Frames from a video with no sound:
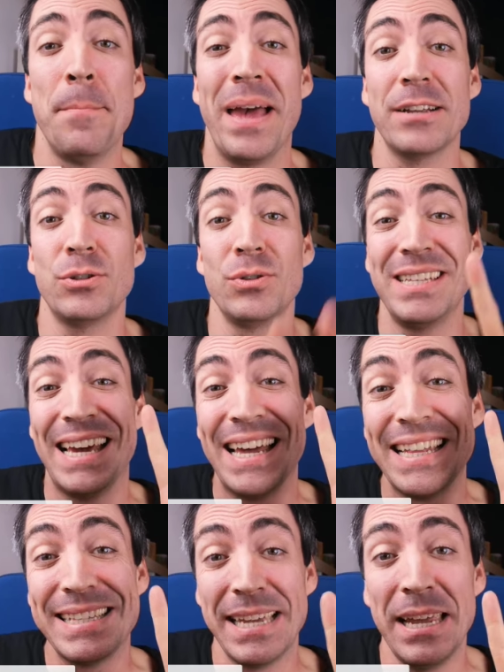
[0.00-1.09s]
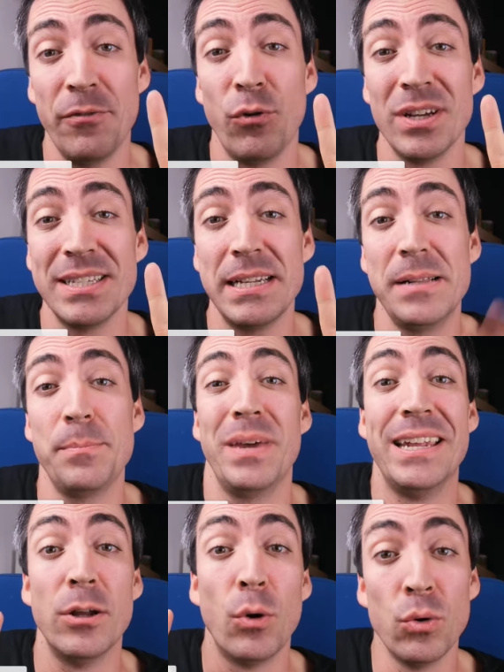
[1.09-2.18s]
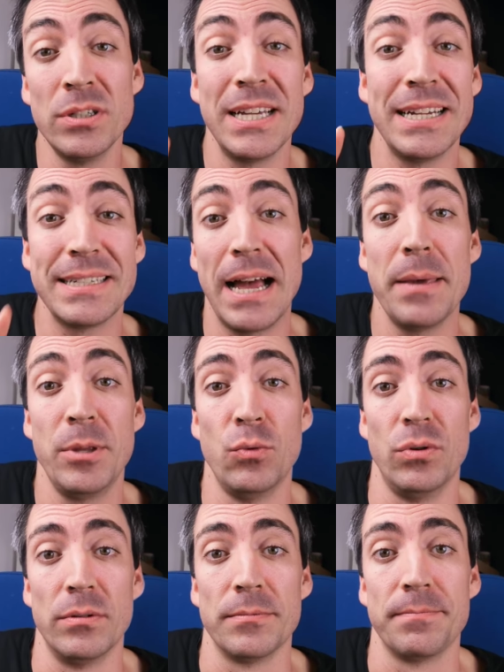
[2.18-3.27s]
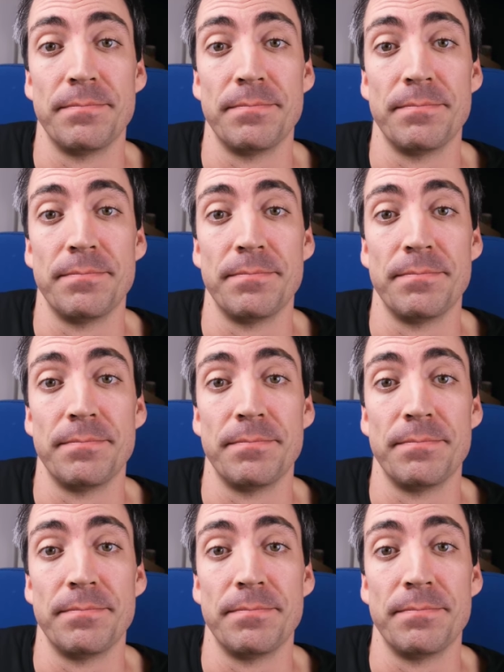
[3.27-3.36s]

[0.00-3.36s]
merkst du dir 10 Vorsilben in unter 3 Minuten.